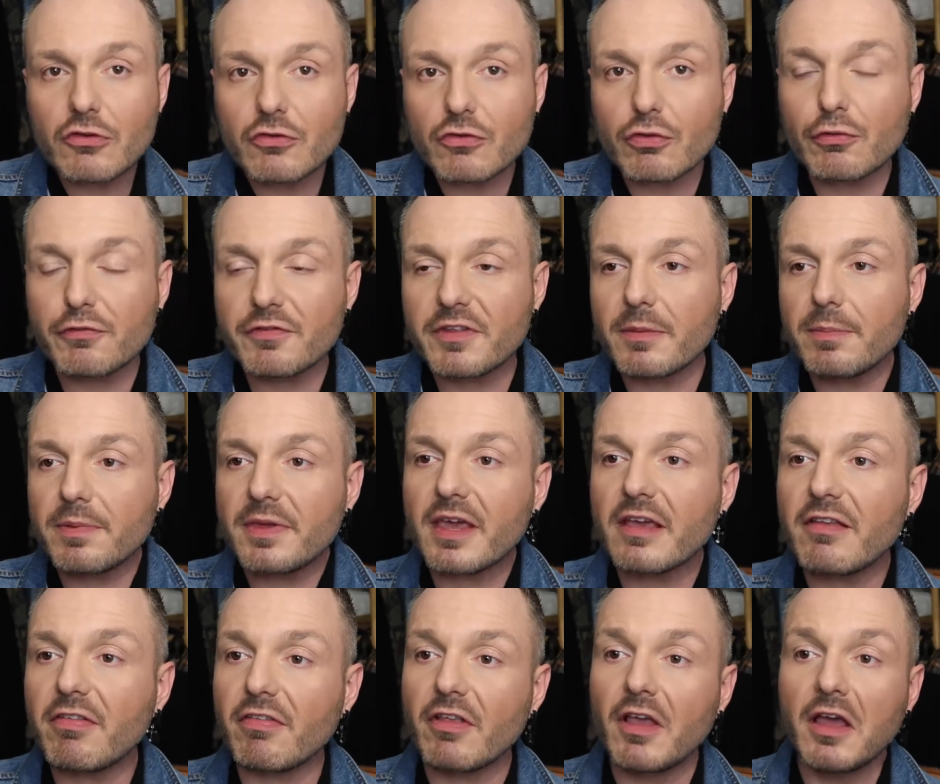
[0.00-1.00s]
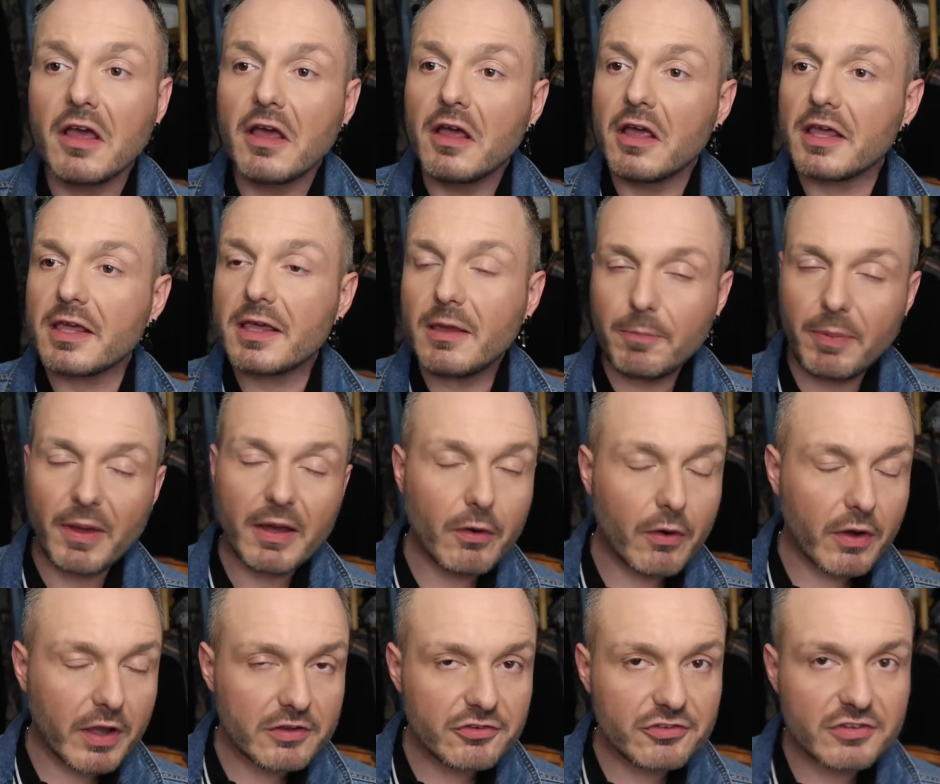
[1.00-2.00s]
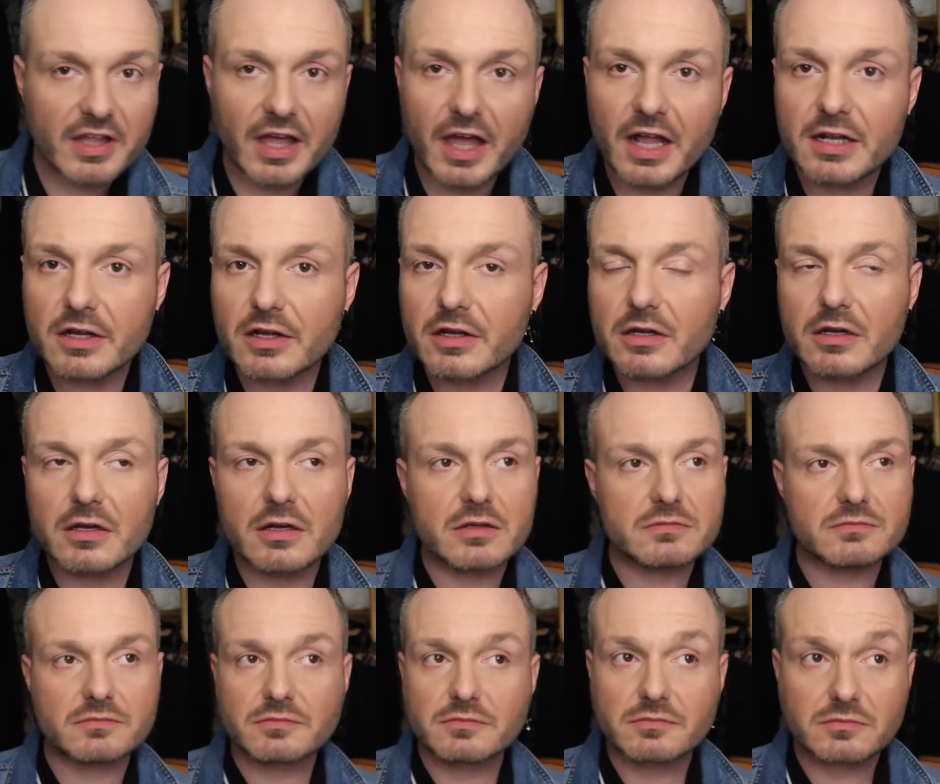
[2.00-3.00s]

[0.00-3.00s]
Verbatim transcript: Tu trouves des pièces hyper originales. Euh,